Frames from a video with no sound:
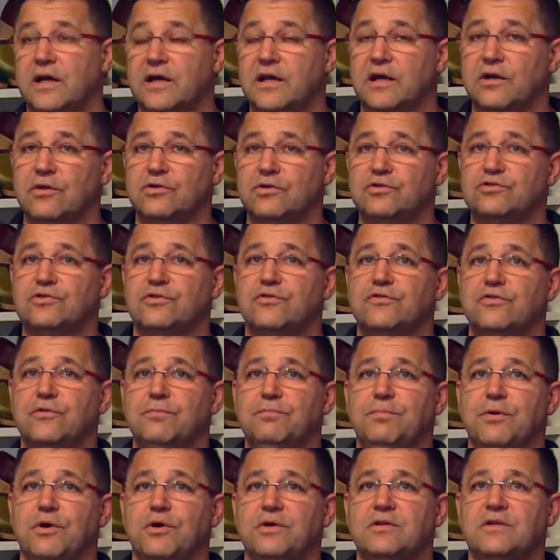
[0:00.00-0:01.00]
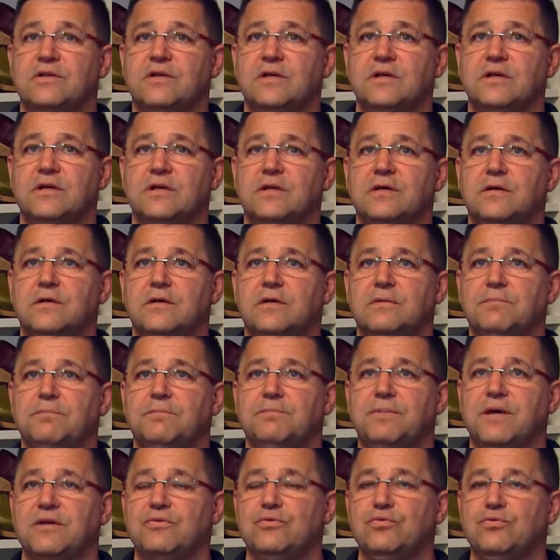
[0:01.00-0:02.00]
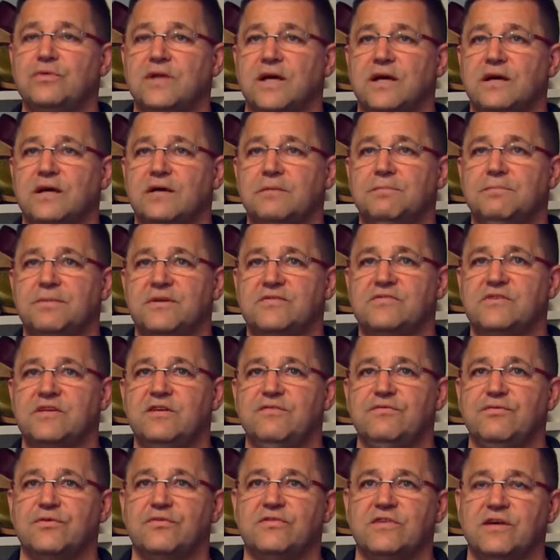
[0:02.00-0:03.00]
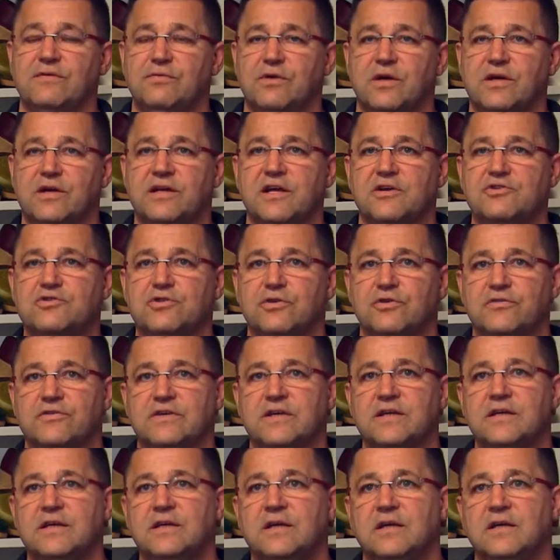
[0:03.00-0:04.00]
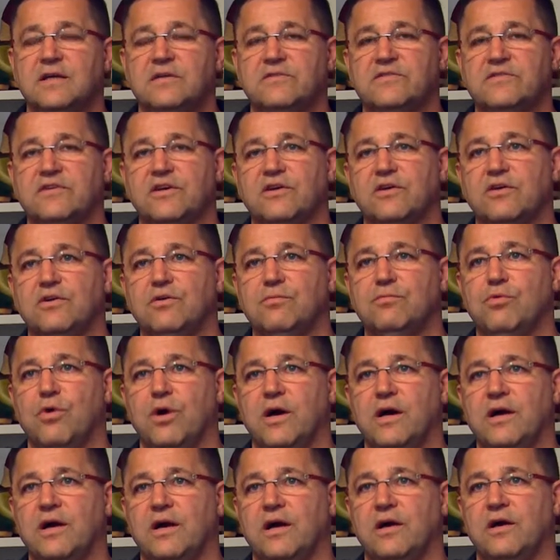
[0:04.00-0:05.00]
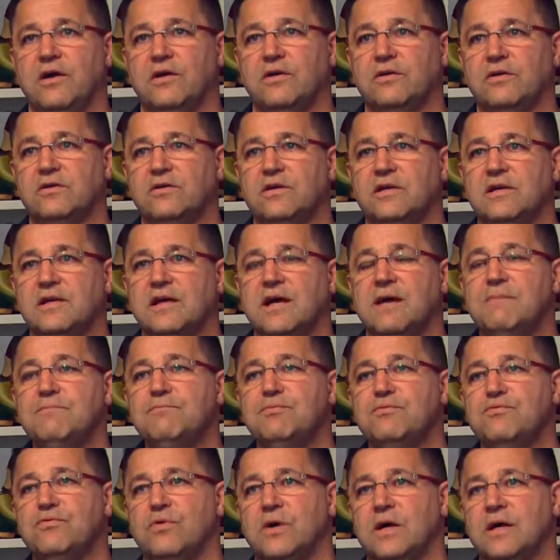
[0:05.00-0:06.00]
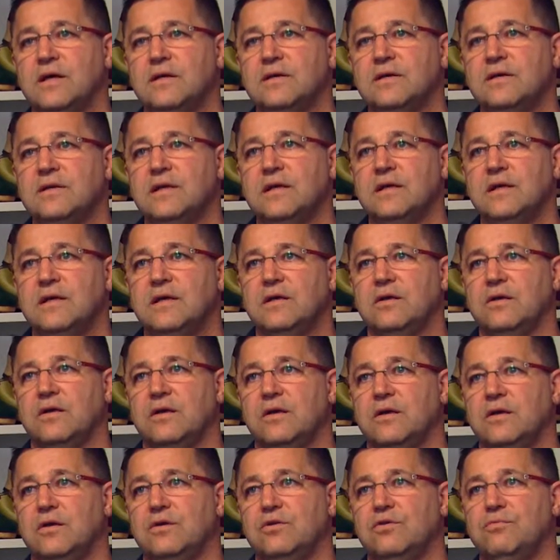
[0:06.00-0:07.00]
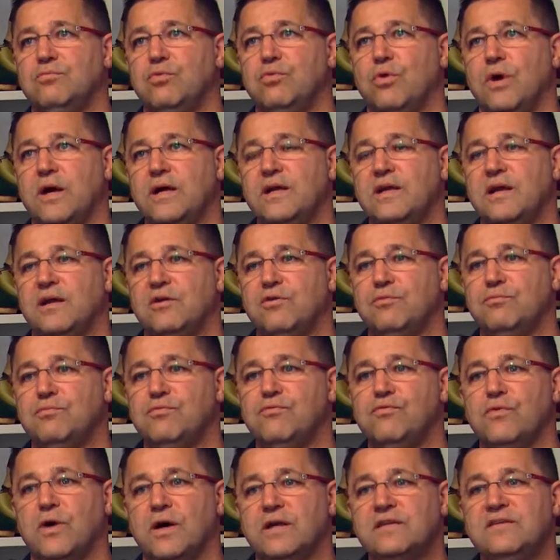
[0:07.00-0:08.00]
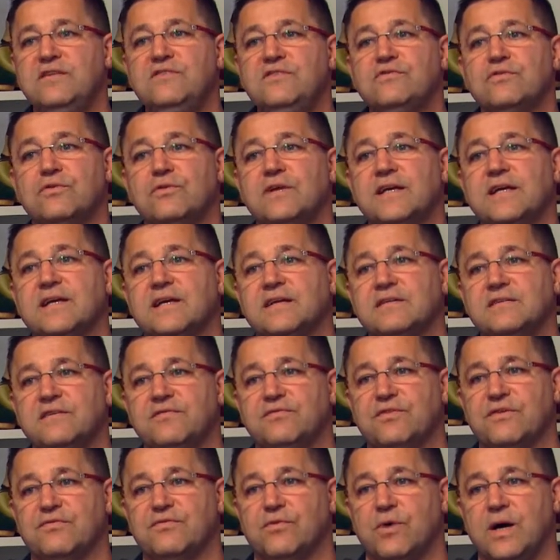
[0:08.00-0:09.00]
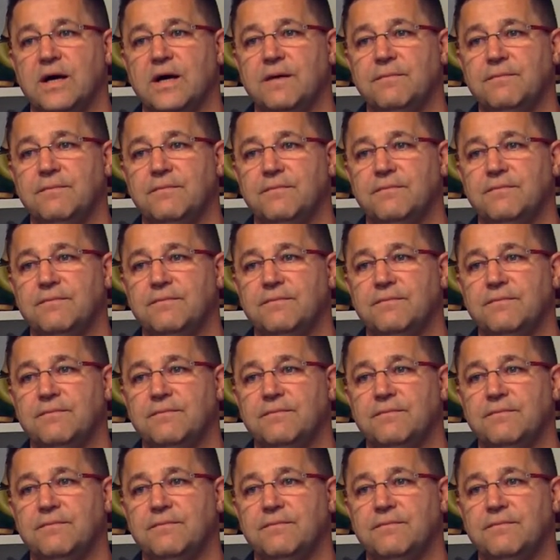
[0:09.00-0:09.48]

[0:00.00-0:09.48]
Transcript: la galoche se porte partout, tout parce qu'il faut savoir quelque chose, c'est que le bois a un grand pouvoir. Euh, le bois, il a le pouvoir d'isoler quand il fait froid,